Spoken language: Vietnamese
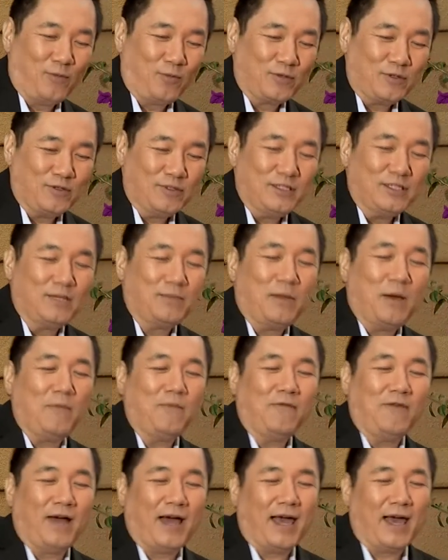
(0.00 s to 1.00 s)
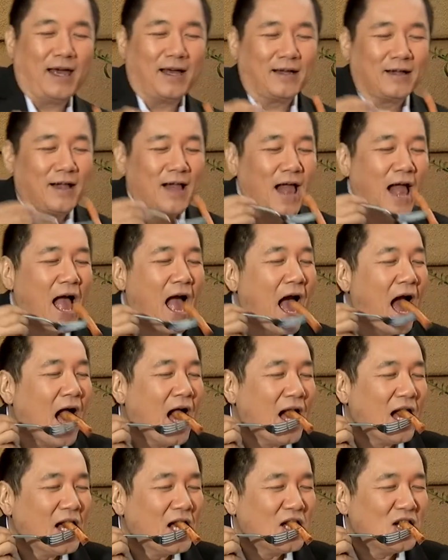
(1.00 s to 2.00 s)
một chữ xí nước mắm và ăn
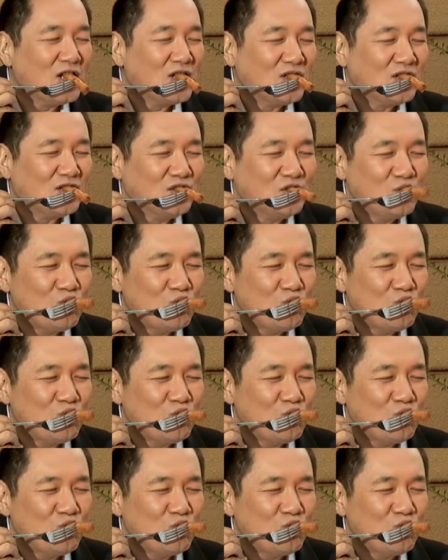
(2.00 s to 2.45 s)
Mm.